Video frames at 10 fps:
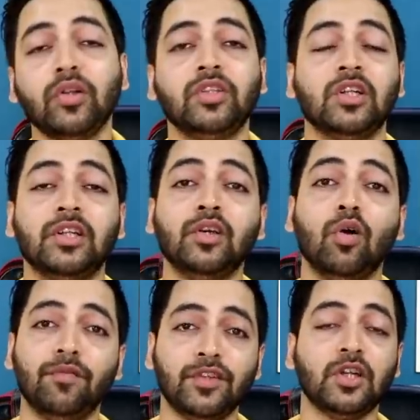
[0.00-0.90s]
बहुत जल्दी
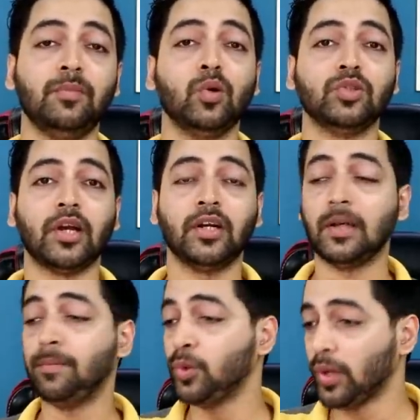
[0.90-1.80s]
ऑफिशियल भी हो जाएगा
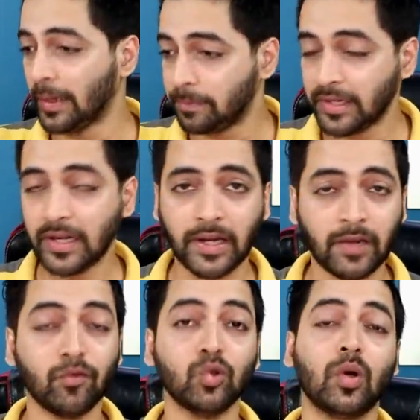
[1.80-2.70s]
डब्ल्यू ए बीटा
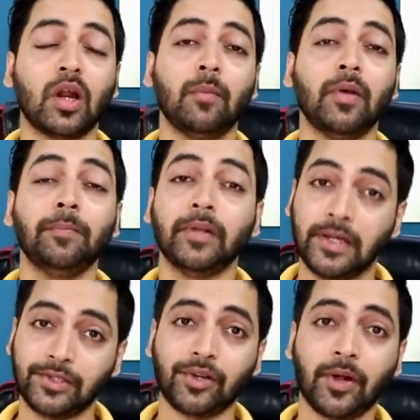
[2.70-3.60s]
इन्फो द्वारा हमें
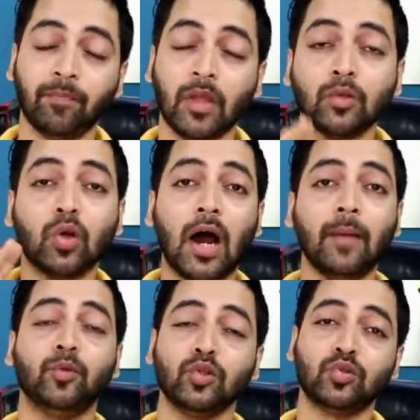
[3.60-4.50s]
पता चल रहा है तो
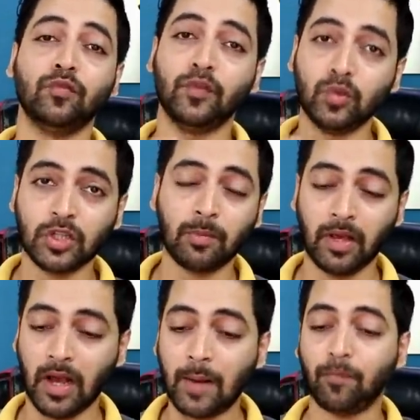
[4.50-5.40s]
अब दोस्तों फ्यूचर
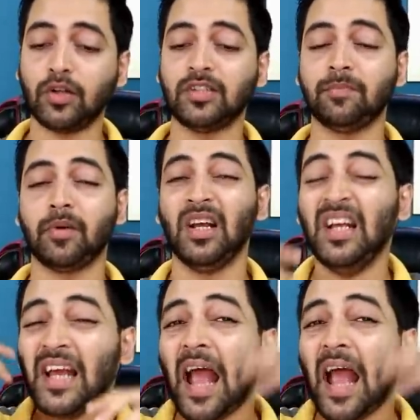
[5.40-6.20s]
में आप व्हाट्सएप पर